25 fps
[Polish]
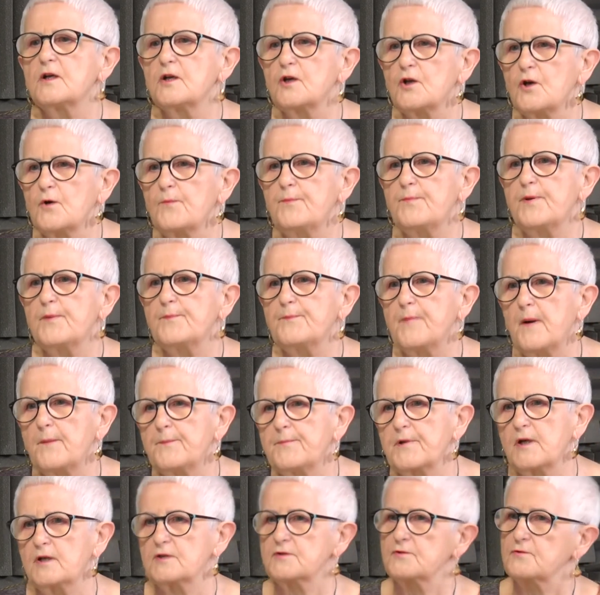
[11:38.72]
Lub mhm. po
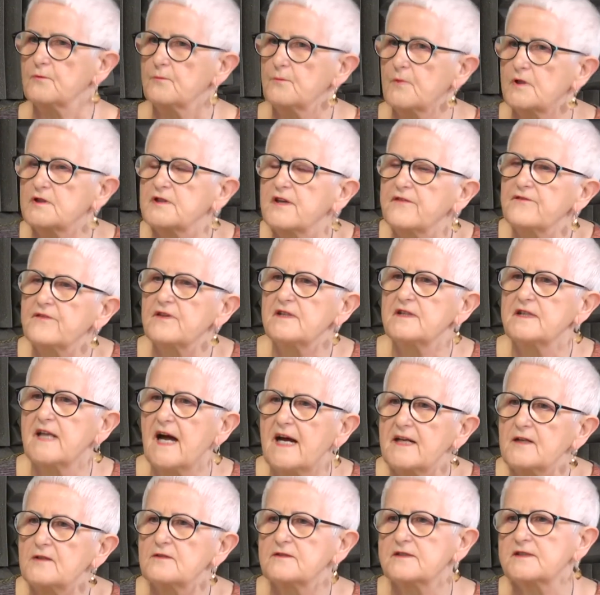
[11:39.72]
prostu może
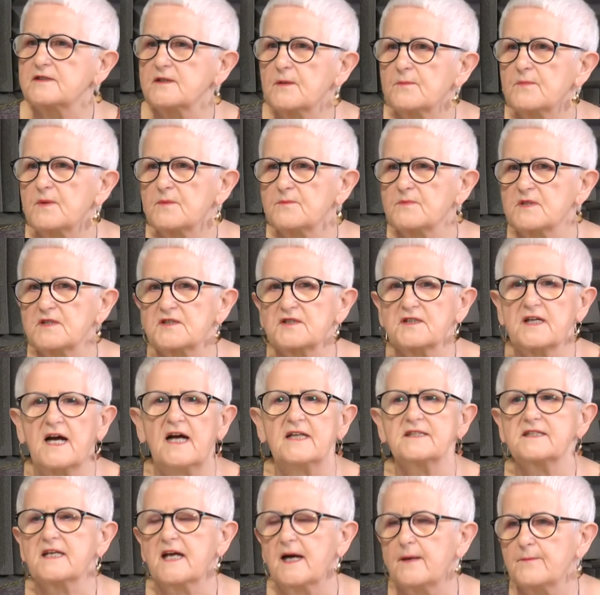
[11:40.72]
wynająć sobie
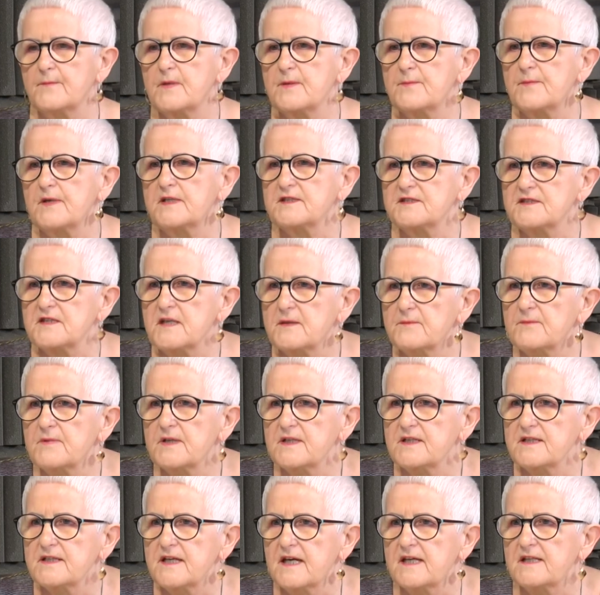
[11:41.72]
mieszkanie, a my
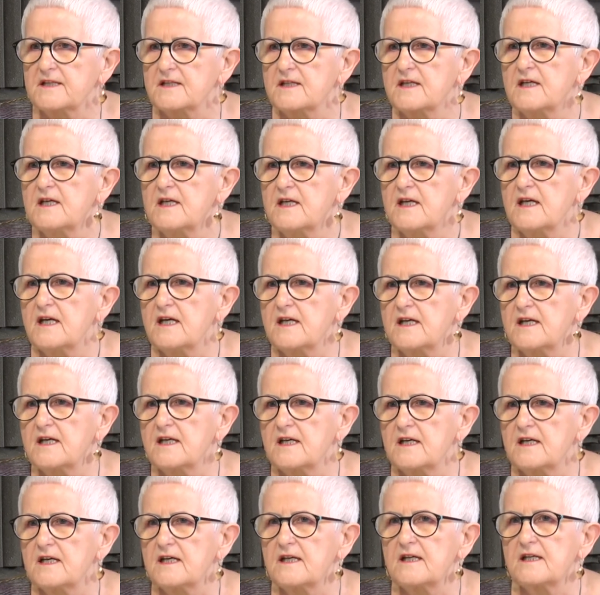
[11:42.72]
będziemy jej
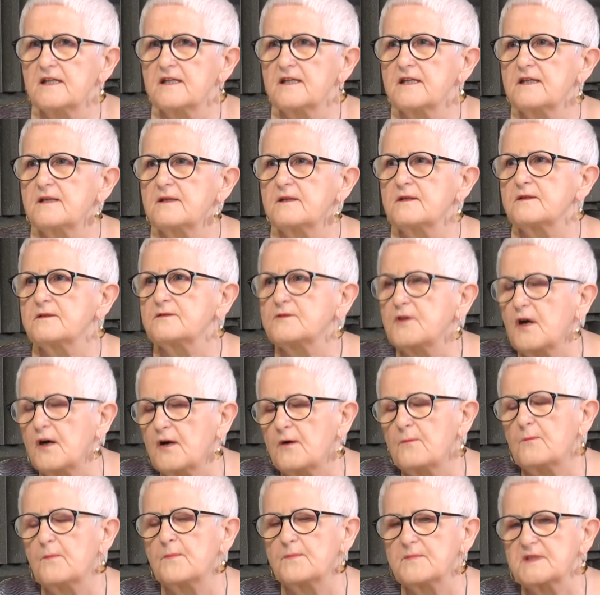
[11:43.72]

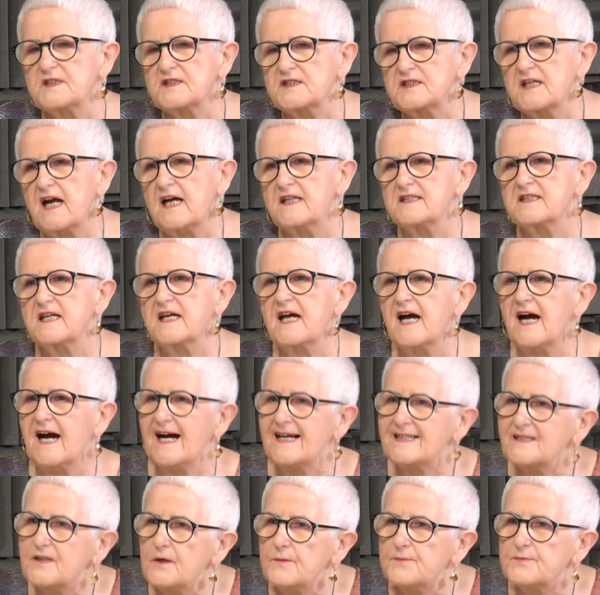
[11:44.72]
to mieszkanie
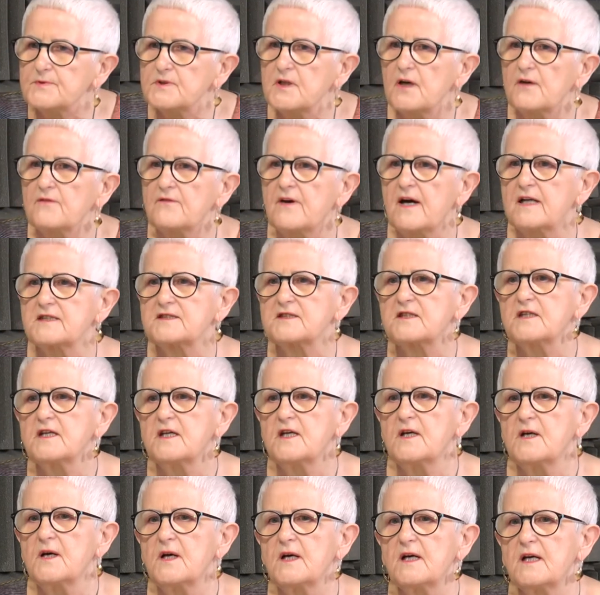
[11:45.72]
adoptować
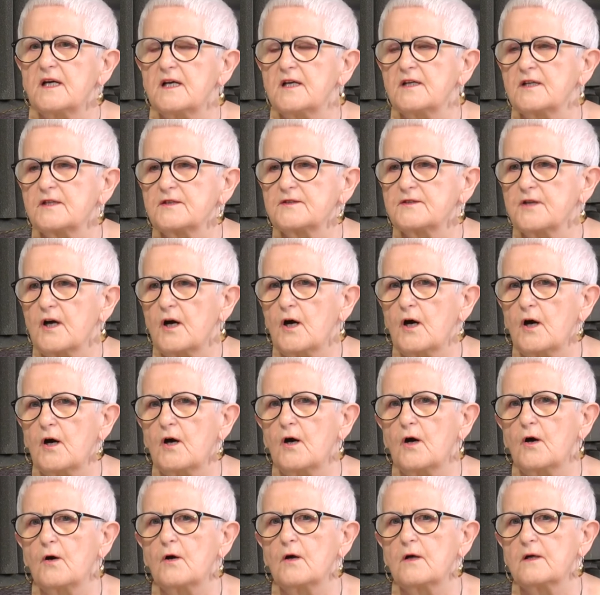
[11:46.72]

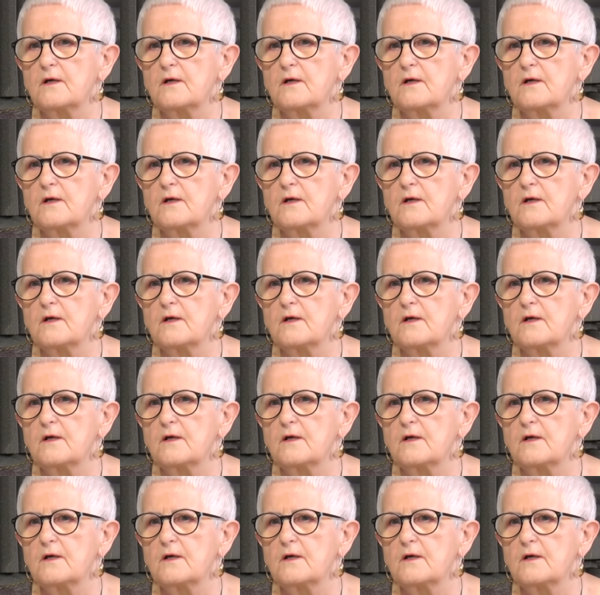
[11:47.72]
do